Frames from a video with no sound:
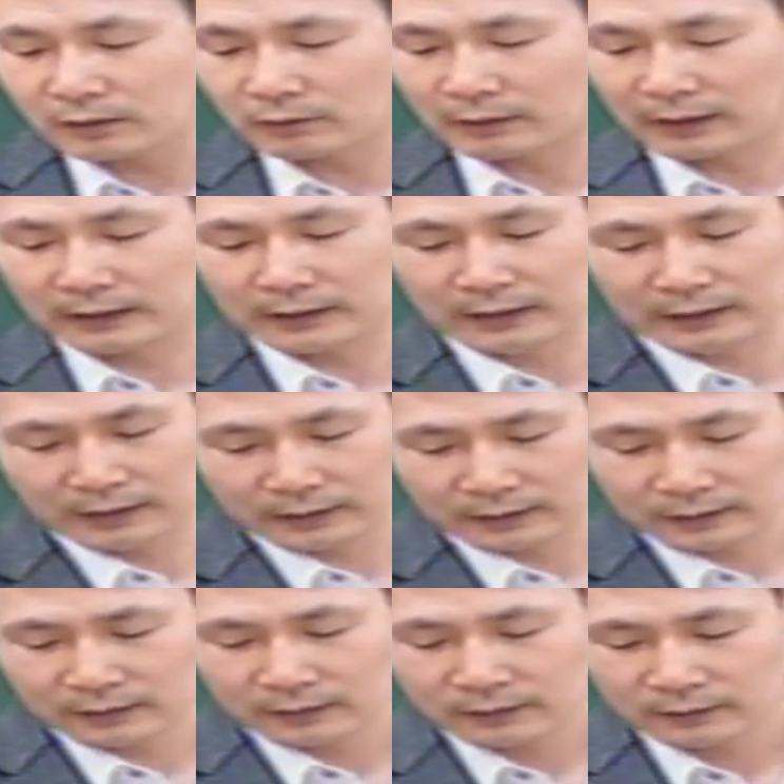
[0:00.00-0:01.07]
여왕이
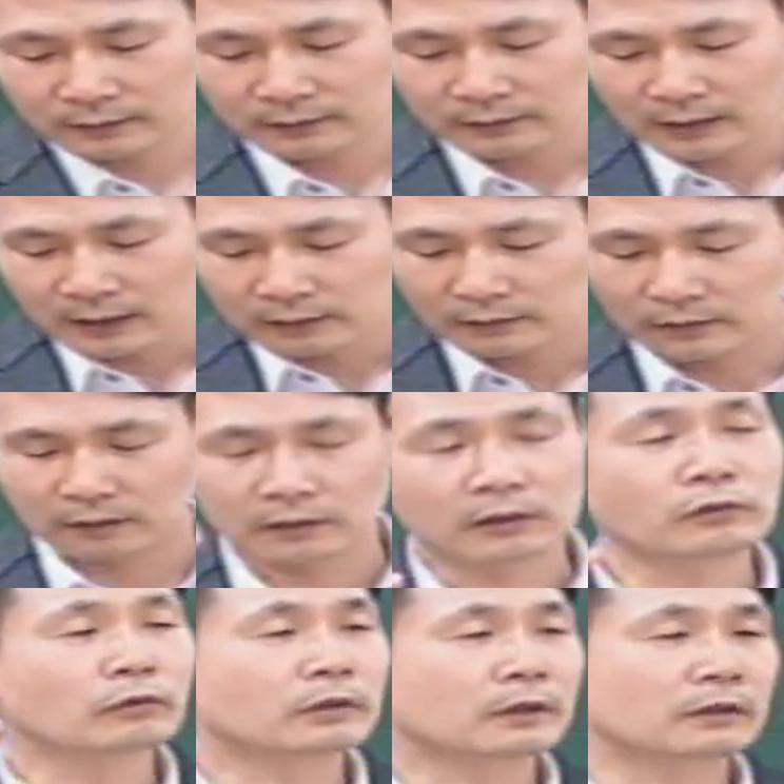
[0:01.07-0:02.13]
이제
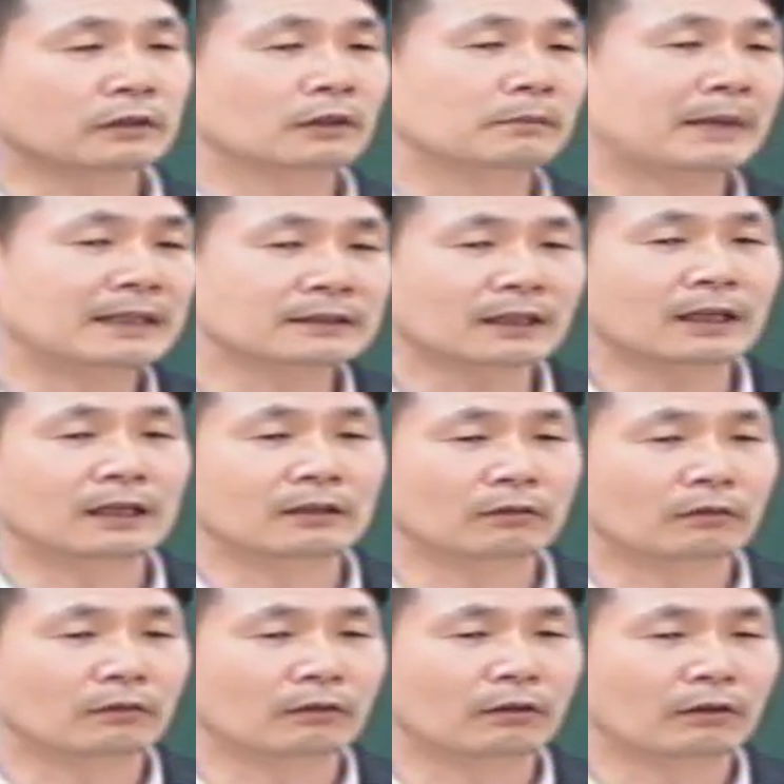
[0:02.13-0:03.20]
기독교인들을
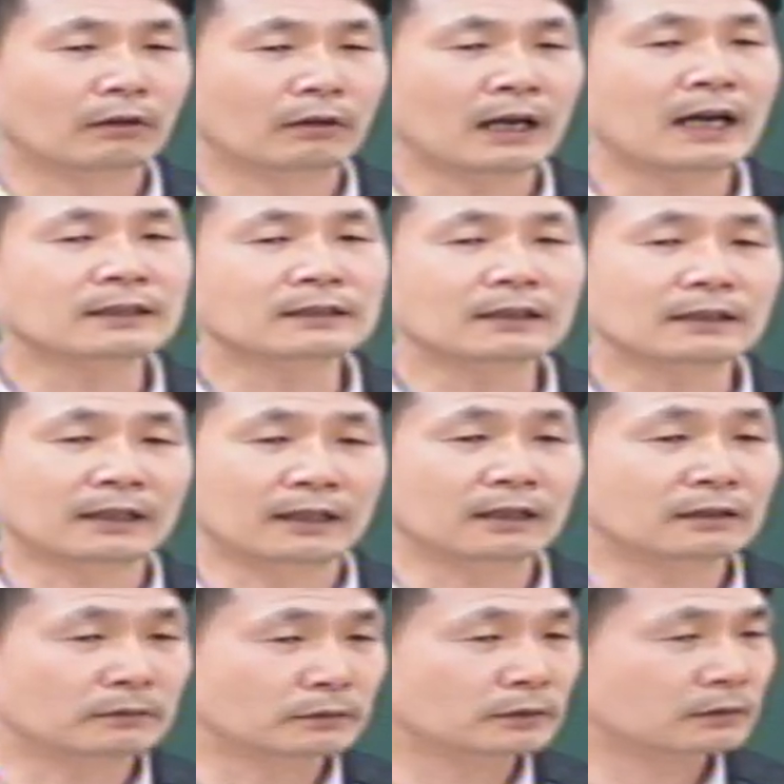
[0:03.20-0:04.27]
말살하려고 학살
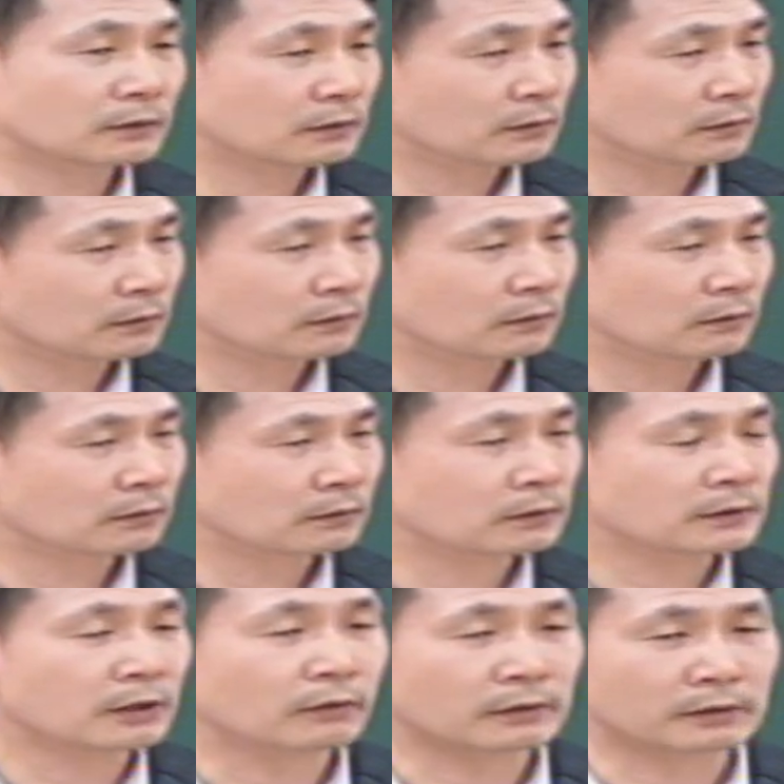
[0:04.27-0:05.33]
계획을
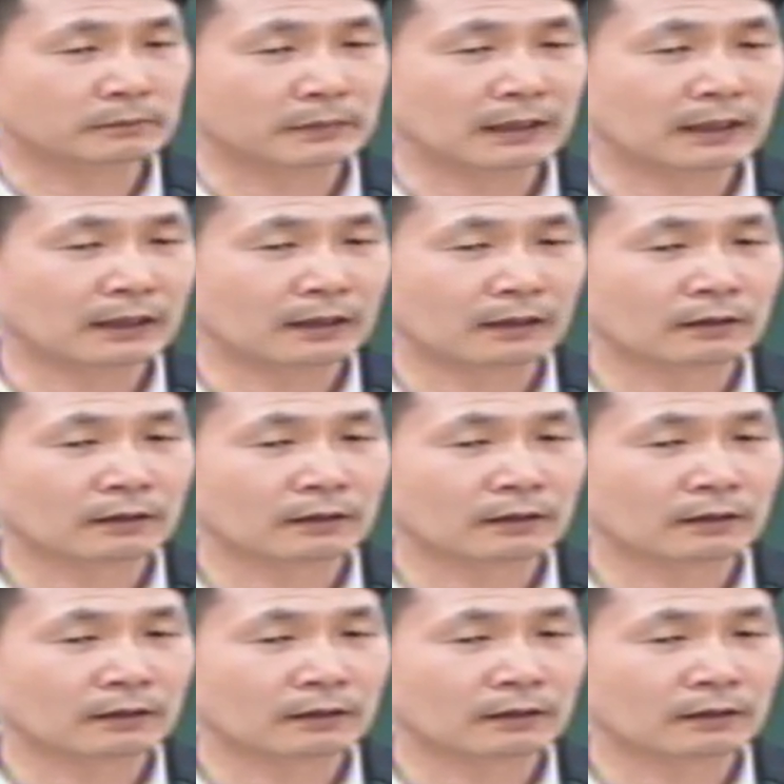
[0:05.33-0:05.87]
세웠습니다.